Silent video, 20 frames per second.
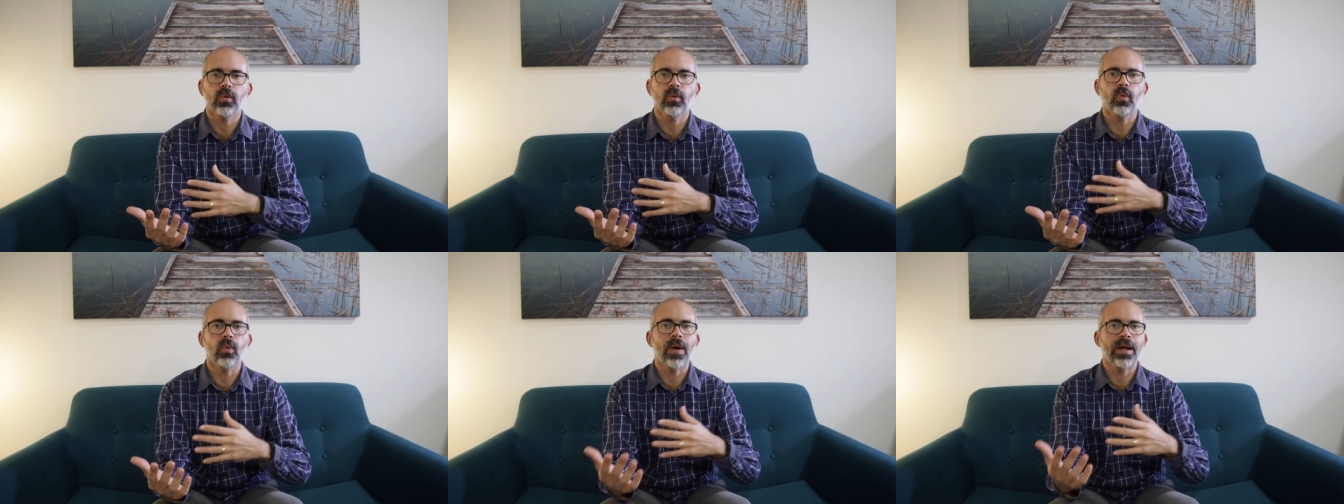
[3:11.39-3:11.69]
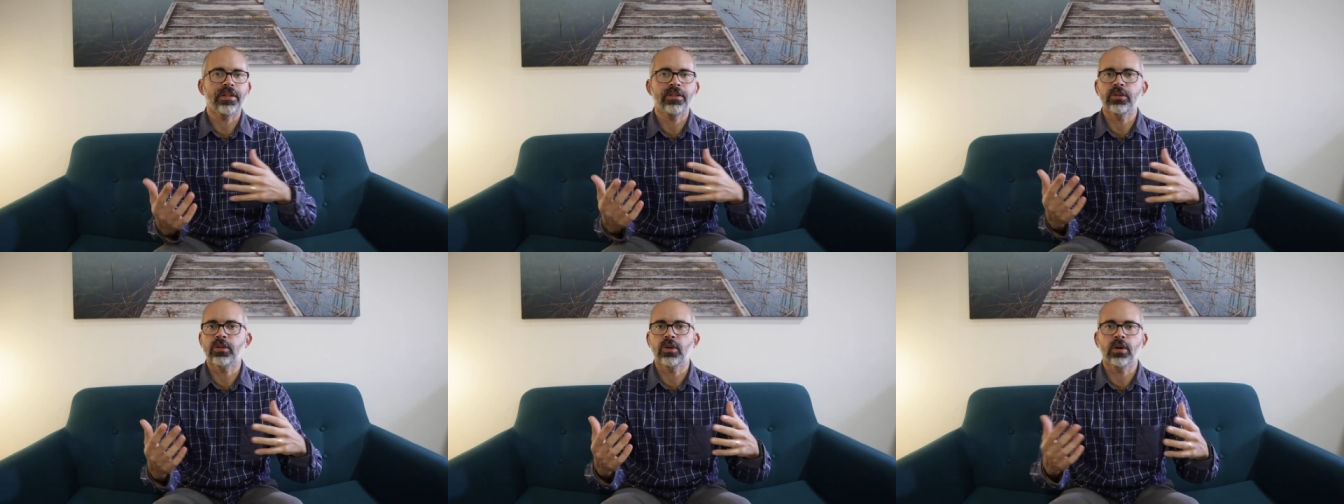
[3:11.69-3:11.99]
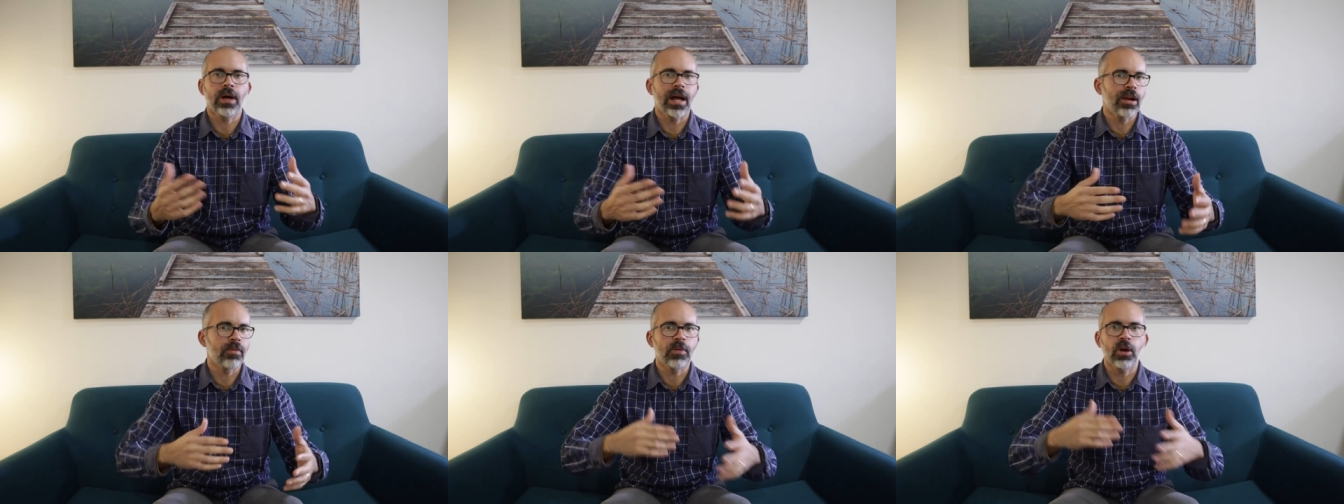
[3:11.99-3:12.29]

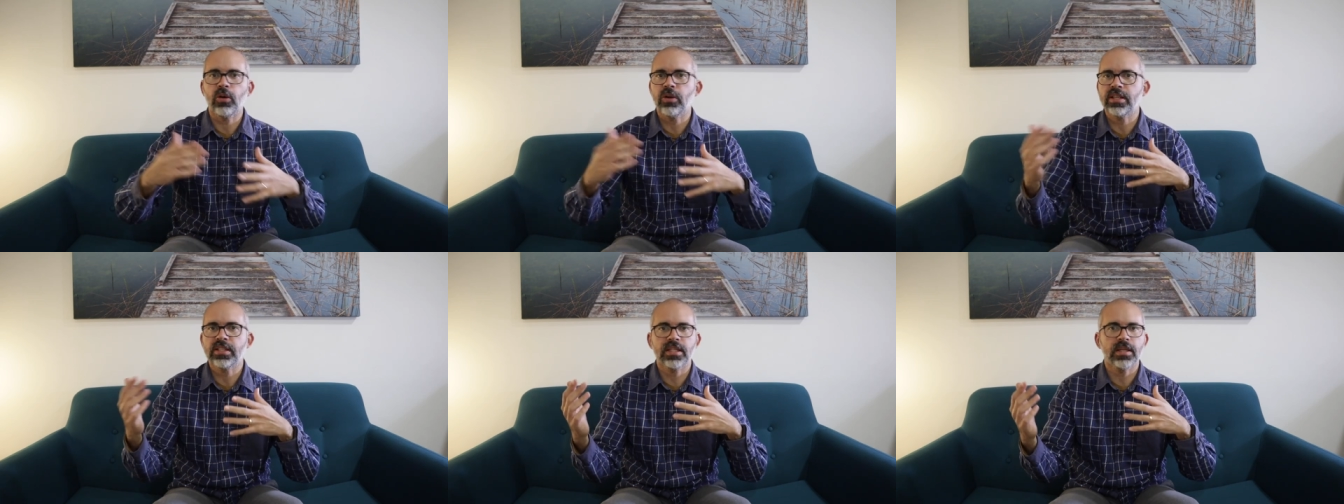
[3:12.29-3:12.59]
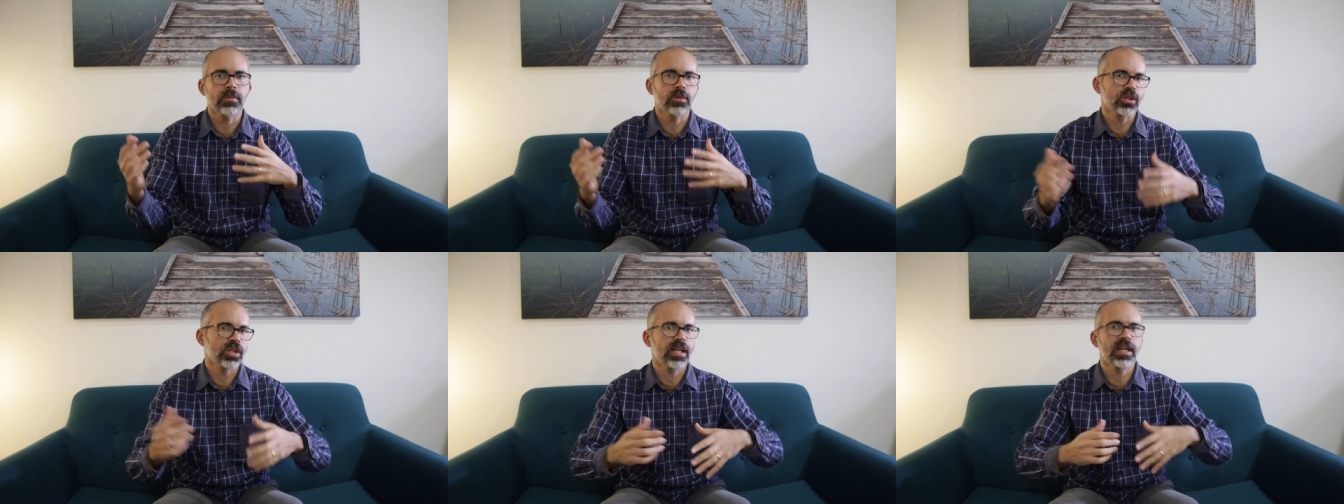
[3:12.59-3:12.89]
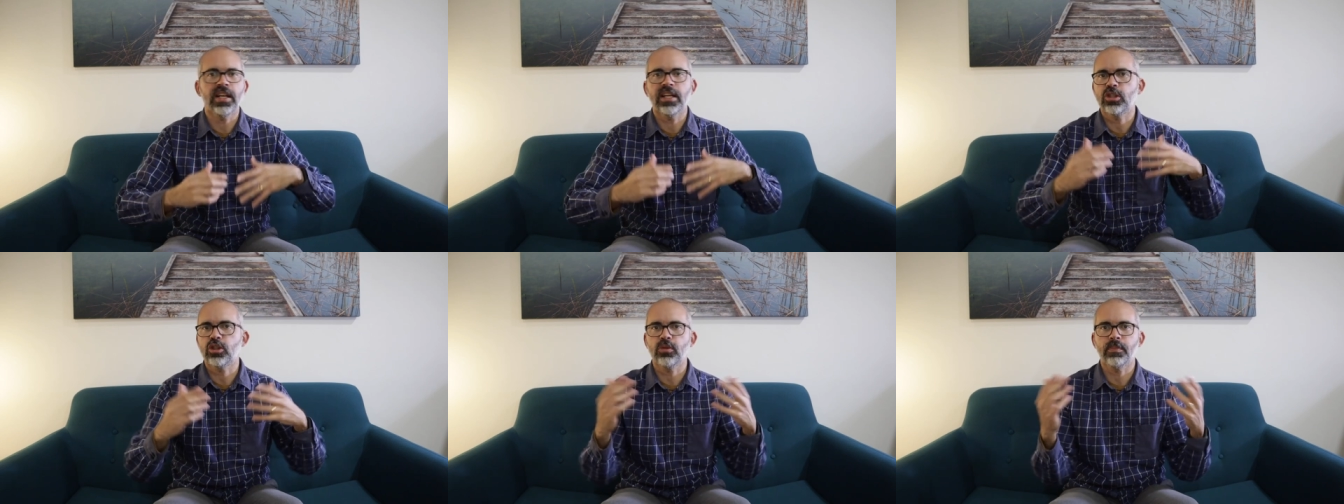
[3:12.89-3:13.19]
cuando a lo mejor estemos
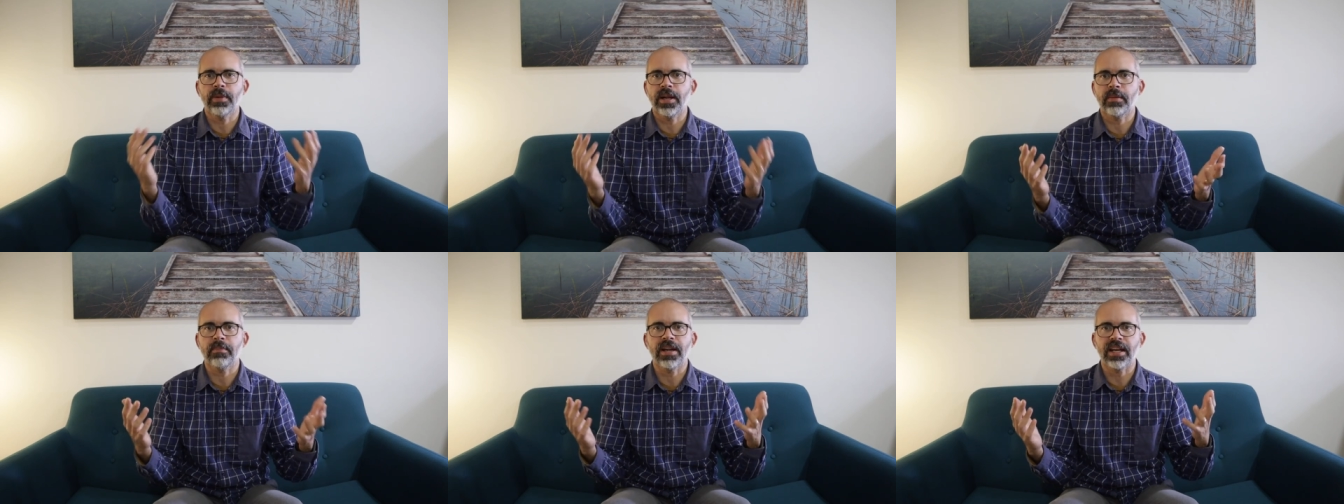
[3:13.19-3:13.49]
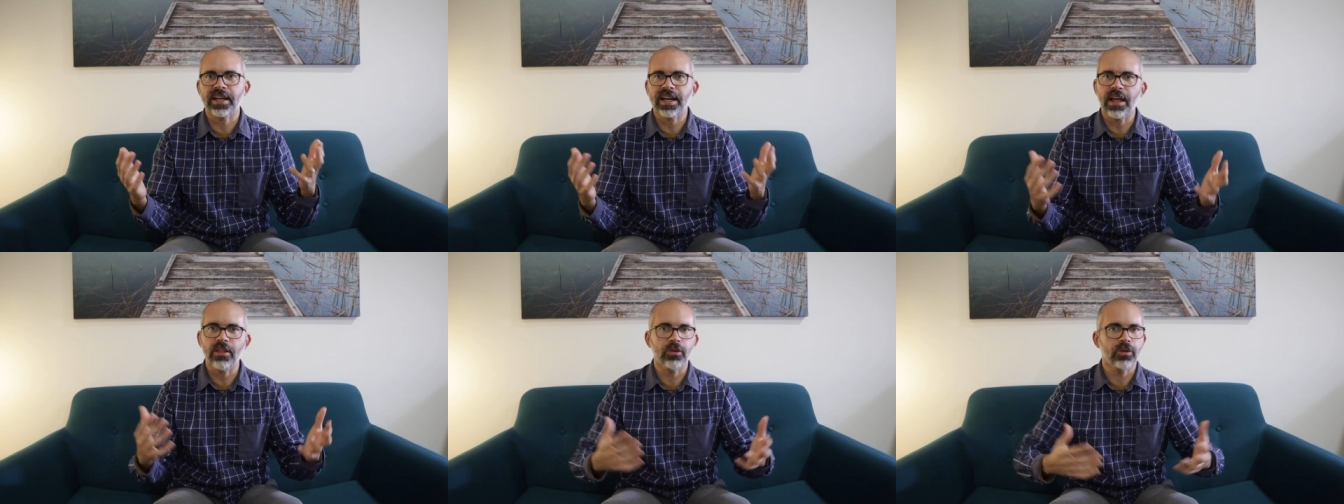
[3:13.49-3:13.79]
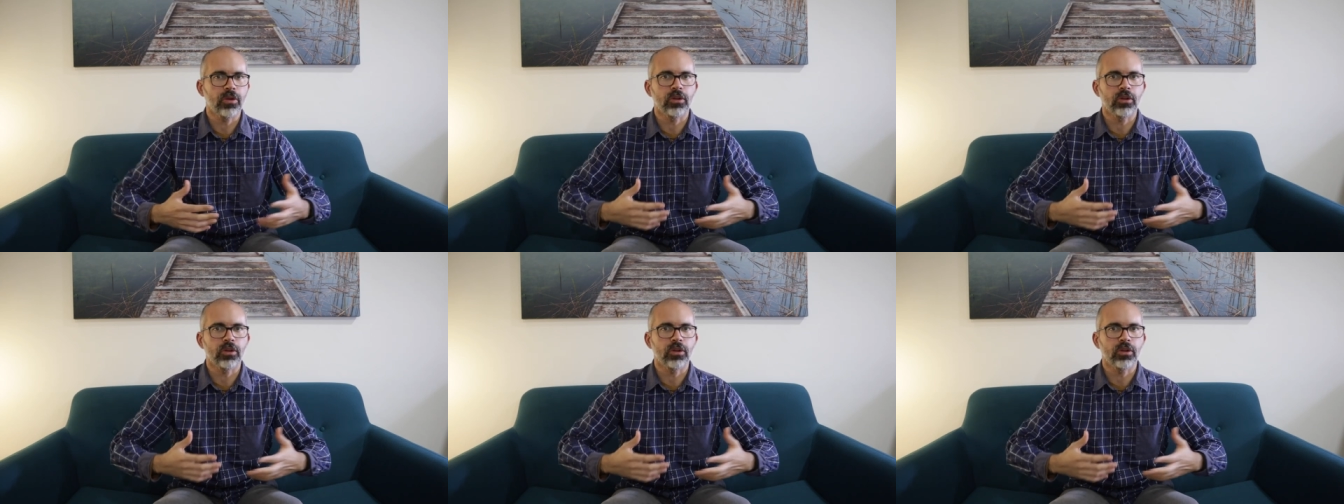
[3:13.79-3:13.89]
en el supermercado